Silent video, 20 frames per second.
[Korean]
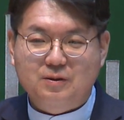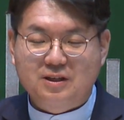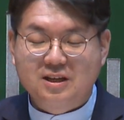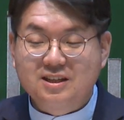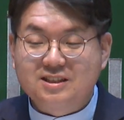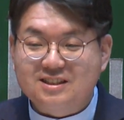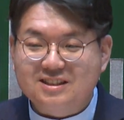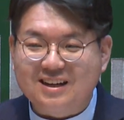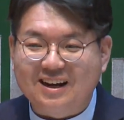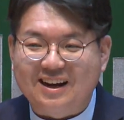
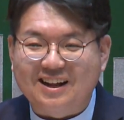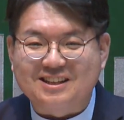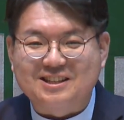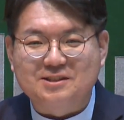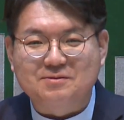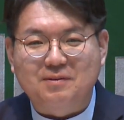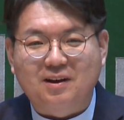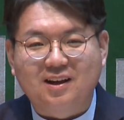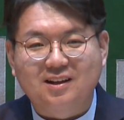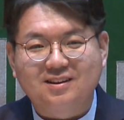읽진
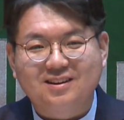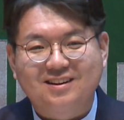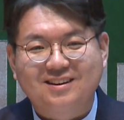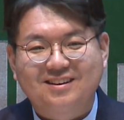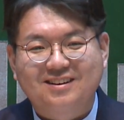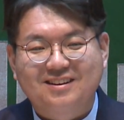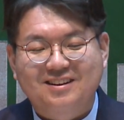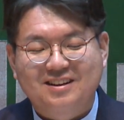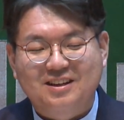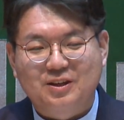않았지만
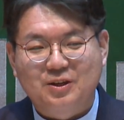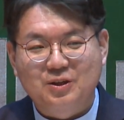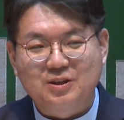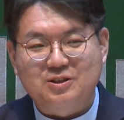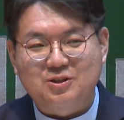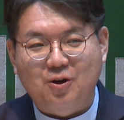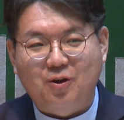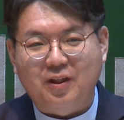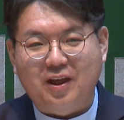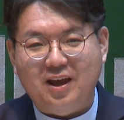
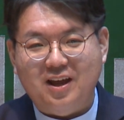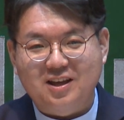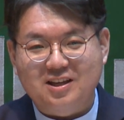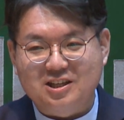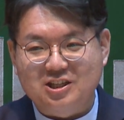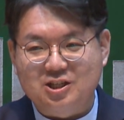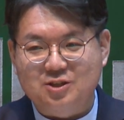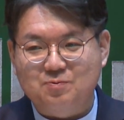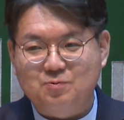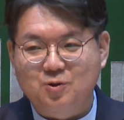이 전에
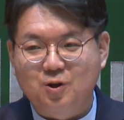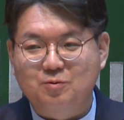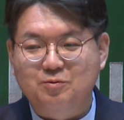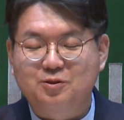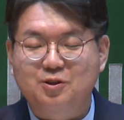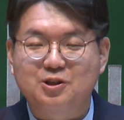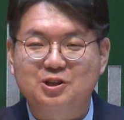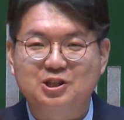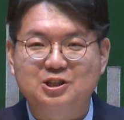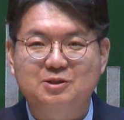
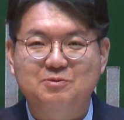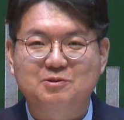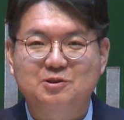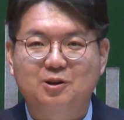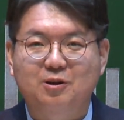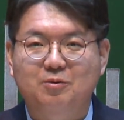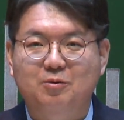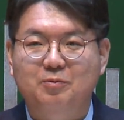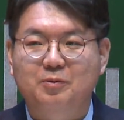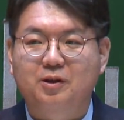20절부터
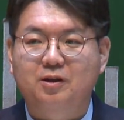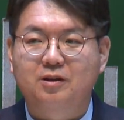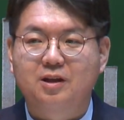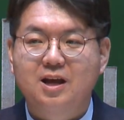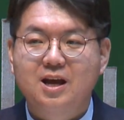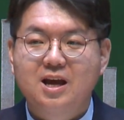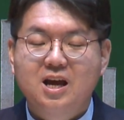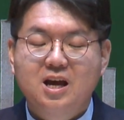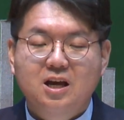22절 보면